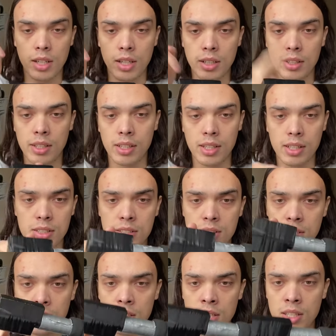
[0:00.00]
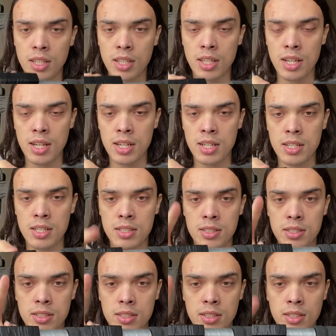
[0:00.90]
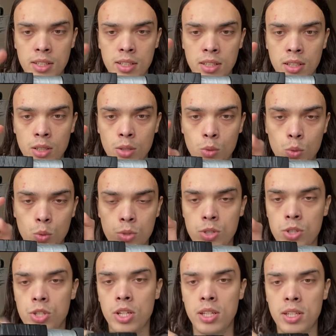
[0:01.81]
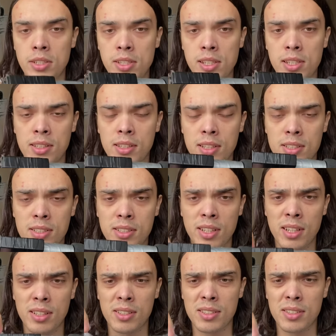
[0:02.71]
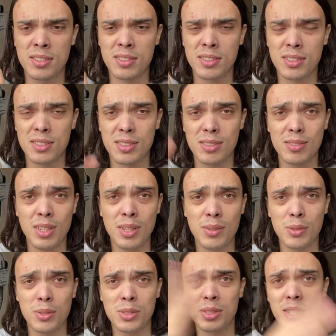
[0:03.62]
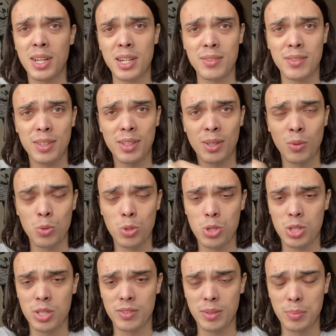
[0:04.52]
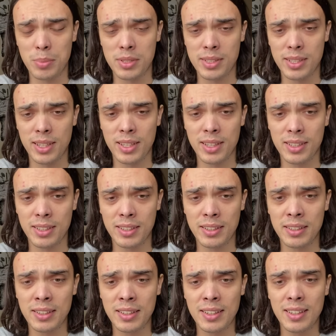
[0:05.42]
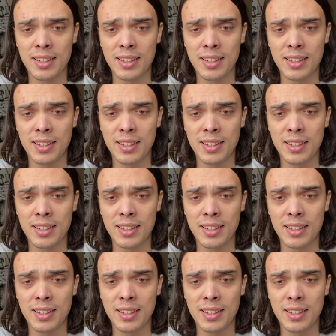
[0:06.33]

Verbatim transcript: А на конце я сделал утяжелители, достал из своего старого игрушечного пистолета